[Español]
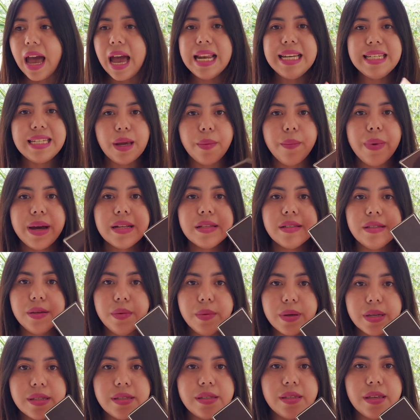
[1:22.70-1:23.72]
Al
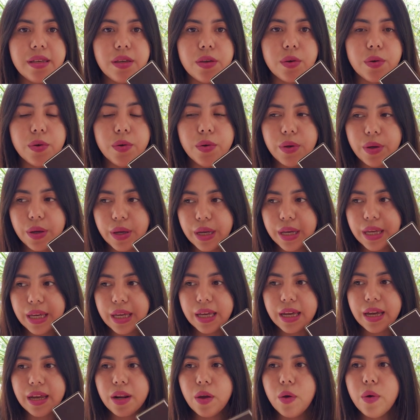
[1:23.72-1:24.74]
llamarse vacío,
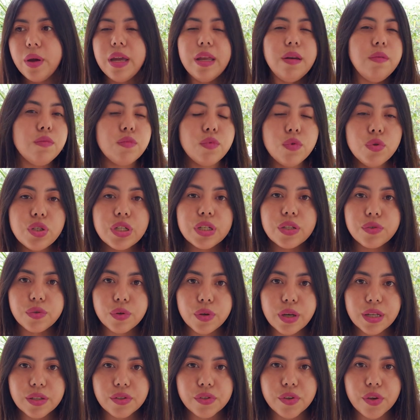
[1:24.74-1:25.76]
creo que en muchas
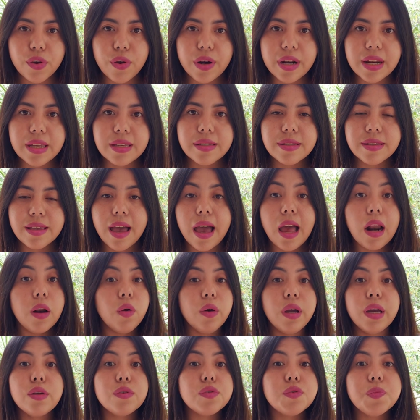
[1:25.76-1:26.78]
ocasiones
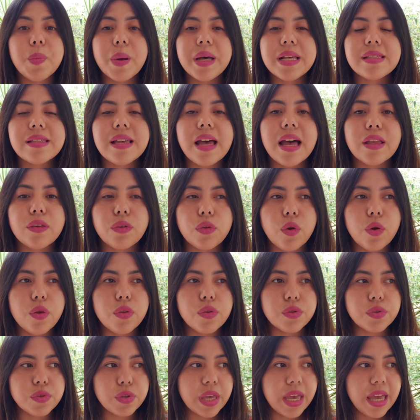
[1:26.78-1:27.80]
algo que nos pasa a
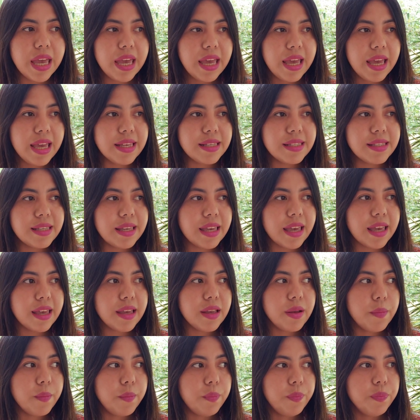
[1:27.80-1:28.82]
todos es
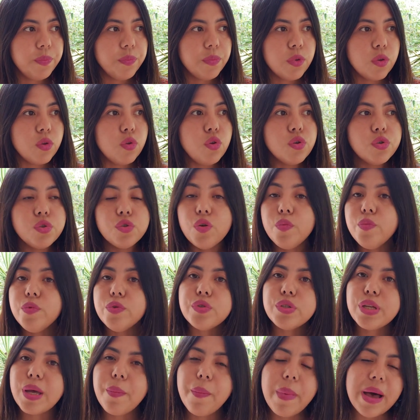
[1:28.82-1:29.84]
que no
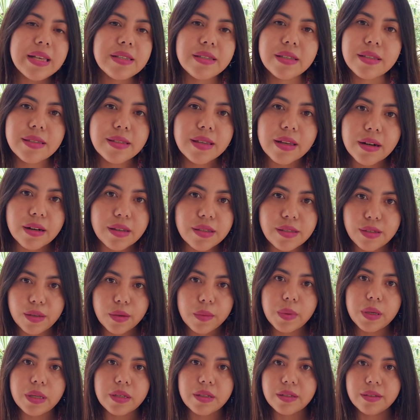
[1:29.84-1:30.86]
somos capaces de
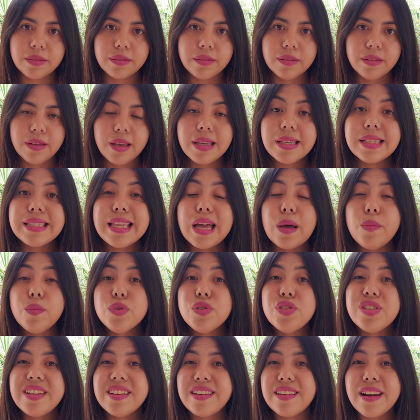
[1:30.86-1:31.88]
recibir
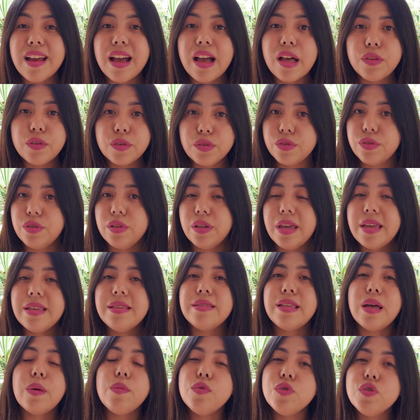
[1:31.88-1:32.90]
estamos cerrados,
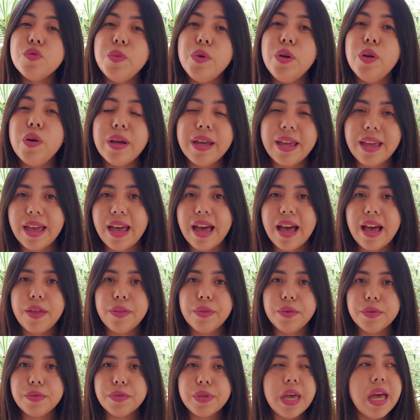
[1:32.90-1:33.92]
estamos
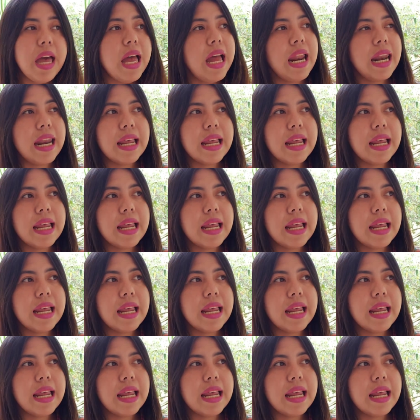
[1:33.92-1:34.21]
bloqueados.